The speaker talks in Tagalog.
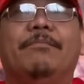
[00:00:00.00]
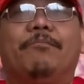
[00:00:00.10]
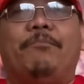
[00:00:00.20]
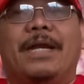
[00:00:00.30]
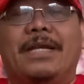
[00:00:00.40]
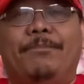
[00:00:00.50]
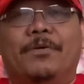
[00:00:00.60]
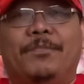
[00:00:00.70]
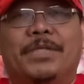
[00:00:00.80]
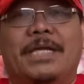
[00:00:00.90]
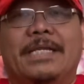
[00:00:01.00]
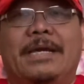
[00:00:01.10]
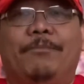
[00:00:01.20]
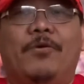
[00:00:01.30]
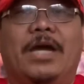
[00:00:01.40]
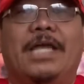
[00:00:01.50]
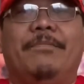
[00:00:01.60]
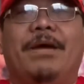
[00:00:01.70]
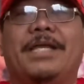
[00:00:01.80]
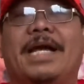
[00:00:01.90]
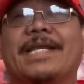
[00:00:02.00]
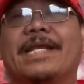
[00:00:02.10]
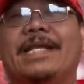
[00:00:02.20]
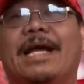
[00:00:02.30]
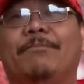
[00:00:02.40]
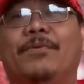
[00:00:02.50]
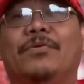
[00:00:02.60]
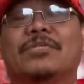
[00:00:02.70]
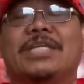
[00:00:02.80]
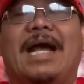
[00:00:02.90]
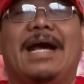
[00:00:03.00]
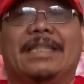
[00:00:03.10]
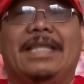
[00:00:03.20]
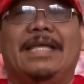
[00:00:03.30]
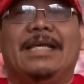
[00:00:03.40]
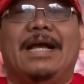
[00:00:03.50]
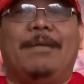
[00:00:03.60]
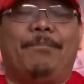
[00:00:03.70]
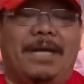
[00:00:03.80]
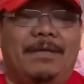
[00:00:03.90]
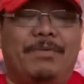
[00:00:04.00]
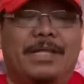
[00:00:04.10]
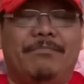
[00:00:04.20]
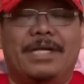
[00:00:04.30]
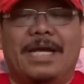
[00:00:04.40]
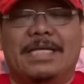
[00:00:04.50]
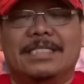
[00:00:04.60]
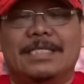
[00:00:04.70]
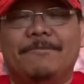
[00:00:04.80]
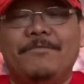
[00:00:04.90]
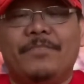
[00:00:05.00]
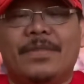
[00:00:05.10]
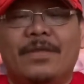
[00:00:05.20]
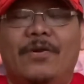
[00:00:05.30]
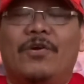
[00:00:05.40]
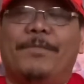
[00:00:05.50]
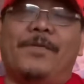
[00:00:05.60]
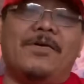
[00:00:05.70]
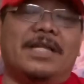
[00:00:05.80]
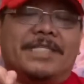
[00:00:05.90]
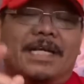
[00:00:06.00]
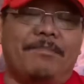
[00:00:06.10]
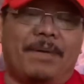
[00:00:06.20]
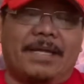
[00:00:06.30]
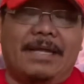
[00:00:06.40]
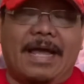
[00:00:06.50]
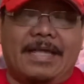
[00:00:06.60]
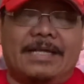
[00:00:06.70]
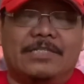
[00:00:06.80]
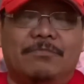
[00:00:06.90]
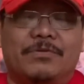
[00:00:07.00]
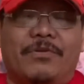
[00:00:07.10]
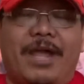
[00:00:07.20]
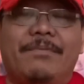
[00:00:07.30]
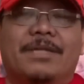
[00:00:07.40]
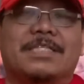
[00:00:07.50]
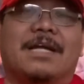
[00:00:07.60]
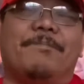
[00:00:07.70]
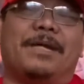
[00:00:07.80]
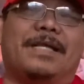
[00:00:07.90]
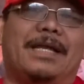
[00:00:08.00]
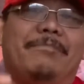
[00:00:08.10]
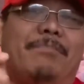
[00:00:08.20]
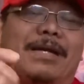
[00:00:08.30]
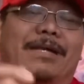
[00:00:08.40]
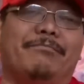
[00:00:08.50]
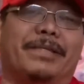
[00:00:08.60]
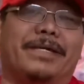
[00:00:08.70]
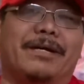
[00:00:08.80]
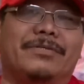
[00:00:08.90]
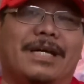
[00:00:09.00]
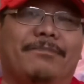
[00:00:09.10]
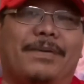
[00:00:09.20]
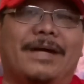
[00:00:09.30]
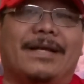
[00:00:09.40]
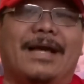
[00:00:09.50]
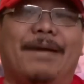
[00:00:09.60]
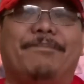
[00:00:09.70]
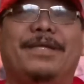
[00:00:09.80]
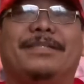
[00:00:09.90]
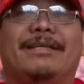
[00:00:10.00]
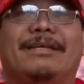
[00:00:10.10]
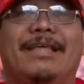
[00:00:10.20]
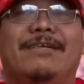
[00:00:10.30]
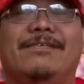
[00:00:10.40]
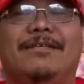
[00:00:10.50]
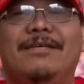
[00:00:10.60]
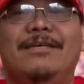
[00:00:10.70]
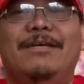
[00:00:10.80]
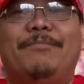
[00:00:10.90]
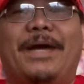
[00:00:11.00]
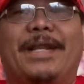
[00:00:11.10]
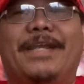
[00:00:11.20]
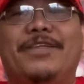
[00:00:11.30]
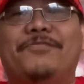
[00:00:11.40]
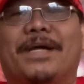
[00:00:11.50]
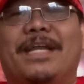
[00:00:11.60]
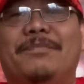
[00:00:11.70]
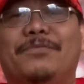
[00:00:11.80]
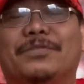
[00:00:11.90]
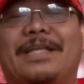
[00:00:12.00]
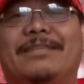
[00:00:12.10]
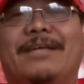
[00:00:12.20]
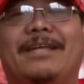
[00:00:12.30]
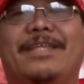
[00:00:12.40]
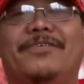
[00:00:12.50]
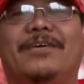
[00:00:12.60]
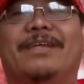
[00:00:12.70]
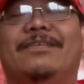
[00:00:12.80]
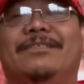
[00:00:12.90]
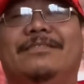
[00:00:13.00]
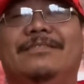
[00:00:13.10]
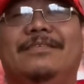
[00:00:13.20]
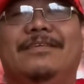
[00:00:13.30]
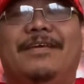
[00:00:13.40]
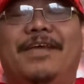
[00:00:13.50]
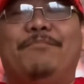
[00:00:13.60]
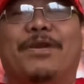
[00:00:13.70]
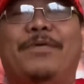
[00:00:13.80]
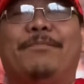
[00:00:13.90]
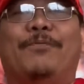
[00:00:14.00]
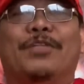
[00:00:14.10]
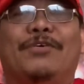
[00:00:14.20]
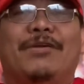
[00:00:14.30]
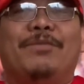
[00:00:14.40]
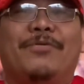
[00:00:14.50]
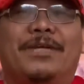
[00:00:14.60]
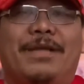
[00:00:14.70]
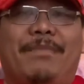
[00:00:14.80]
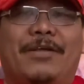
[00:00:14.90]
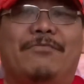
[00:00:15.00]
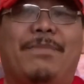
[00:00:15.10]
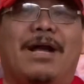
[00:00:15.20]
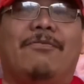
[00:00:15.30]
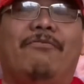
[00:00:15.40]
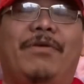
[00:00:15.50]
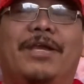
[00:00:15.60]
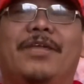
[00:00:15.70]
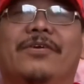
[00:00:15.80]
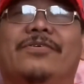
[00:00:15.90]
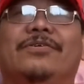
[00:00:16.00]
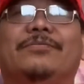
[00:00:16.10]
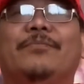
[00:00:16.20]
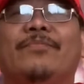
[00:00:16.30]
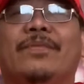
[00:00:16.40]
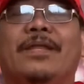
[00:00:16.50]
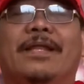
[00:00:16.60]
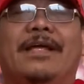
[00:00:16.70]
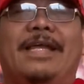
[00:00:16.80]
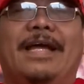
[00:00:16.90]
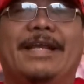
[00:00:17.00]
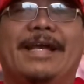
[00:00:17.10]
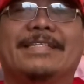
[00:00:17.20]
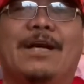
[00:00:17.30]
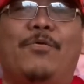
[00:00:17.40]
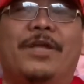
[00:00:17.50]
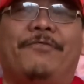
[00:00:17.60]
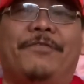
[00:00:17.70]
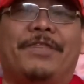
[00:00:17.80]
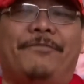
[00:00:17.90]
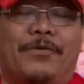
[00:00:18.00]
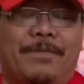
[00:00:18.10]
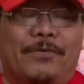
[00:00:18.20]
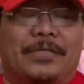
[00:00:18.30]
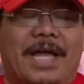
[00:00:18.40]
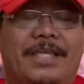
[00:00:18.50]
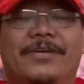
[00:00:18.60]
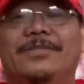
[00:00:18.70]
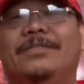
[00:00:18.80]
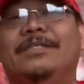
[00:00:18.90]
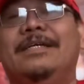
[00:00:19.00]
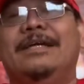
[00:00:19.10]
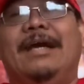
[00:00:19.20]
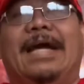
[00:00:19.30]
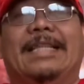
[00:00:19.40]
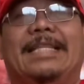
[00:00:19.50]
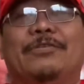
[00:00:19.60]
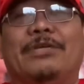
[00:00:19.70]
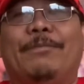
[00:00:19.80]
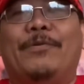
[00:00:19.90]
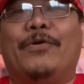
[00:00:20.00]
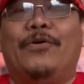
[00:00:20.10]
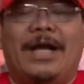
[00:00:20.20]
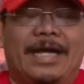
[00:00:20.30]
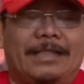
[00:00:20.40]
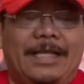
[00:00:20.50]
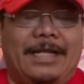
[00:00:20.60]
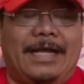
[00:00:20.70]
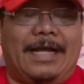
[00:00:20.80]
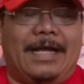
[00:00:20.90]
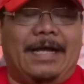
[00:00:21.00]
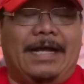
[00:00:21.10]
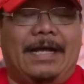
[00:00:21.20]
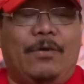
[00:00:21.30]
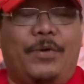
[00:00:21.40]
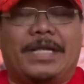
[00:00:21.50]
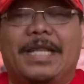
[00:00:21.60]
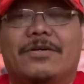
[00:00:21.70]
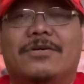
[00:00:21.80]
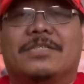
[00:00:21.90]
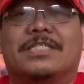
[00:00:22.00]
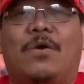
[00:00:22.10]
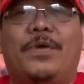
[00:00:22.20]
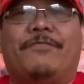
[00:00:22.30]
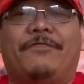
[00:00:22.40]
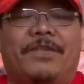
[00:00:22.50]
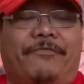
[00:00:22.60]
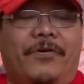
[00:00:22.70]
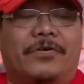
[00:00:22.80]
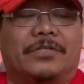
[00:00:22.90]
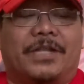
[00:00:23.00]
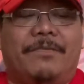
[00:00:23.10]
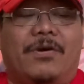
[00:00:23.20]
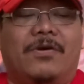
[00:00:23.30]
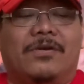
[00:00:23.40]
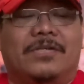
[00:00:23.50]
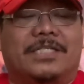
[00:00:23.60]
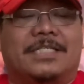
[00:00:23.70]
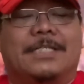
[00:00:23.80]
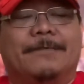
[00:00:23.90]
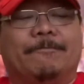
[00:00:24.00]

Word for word: pag napurpited, yan po ay maidadagdag po sa ating uh, palibreng bigas. Okay po, at saka paki-like and subscribe at saka paki-kalimbang ng batingaw diyan para updated kayo. Para hindi niyo makalimutan tingnan yung ano. Every week po ito, every week ay mayroong bagong video. Kaya nasa week 54 na po tayo. At ito na po yung ating uh, weekly code sa week 54, 3 balls.